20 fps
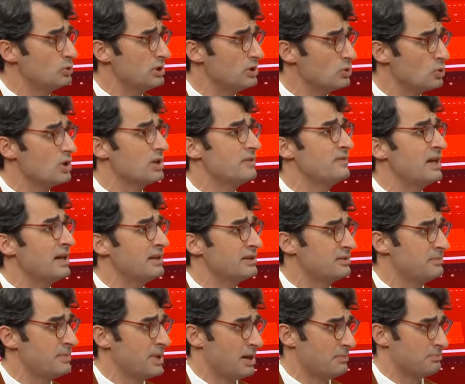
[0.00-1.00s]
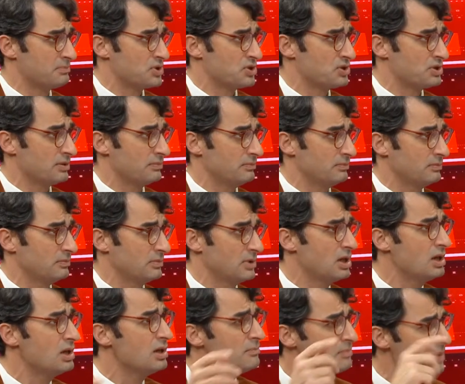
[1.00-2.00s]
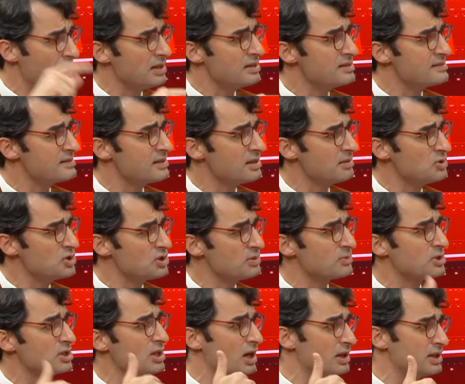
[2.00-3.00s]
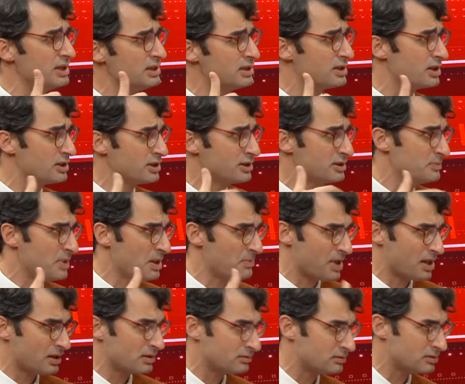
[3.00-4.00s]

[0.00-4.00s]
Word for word: görevlendirme yapmıştı. Ben de size demiştim ki ya ilk aradım hemen